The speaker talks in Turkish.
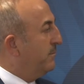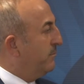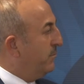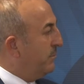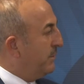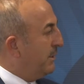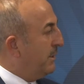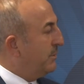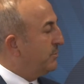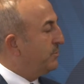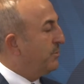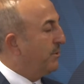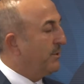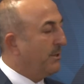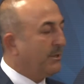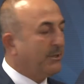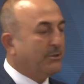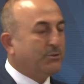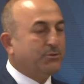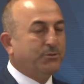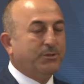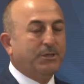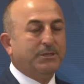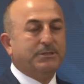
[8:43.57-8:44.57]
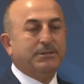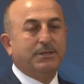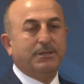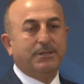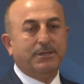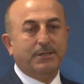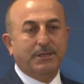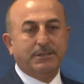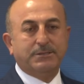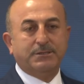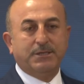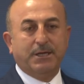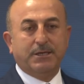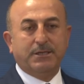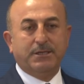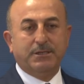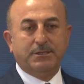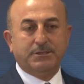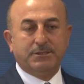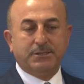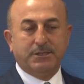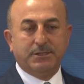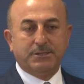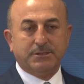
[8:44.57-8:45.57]
Bundan sonraki süreçte de
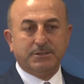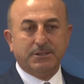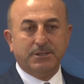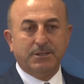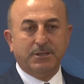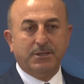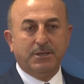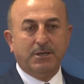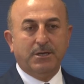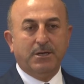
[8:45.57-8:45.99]
destekleyeceğiz.